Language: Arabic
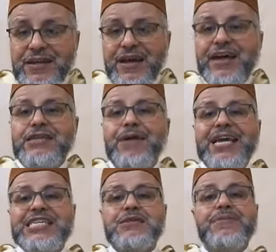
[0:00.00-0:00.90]
غادي يبقى
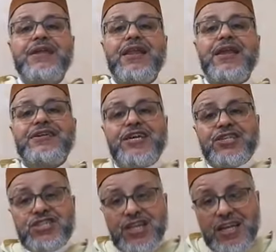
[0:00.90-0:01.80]
يكتب لنا الله داك
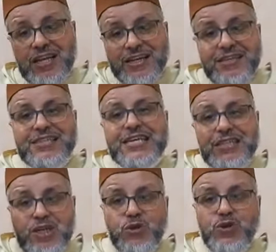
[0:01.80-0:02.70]
الشيء اللي كنا
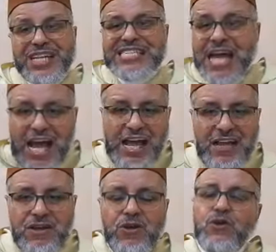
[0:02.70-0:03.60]
تنديروا حنا صحاح
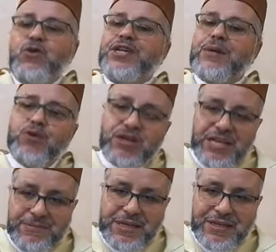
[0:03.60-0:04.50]
وحنا
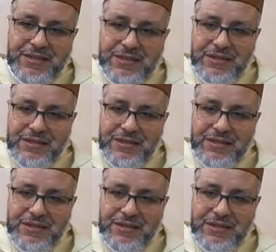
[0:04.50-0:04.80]
مقيمين